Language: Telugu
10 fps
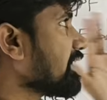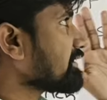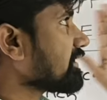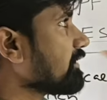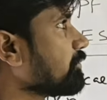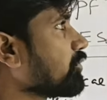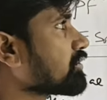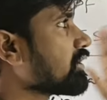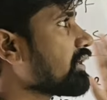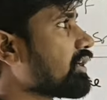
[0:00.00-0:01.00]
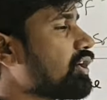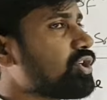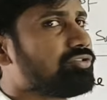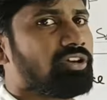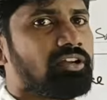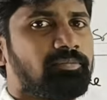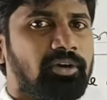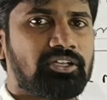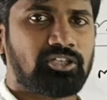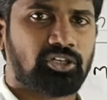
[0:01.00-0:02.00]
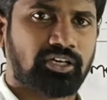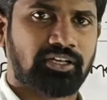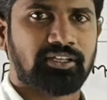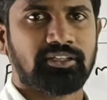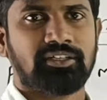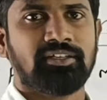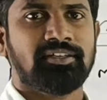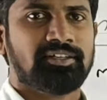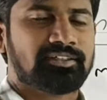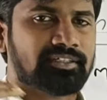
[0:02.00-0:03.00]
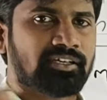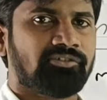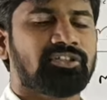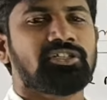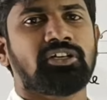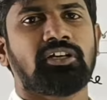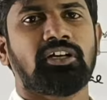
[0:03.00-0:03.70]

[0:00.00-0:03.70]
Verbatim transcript: ఎస్ఐ పోస్టులే నాలుగు వేల పైచిలుకు అనేది చిన్న విషయం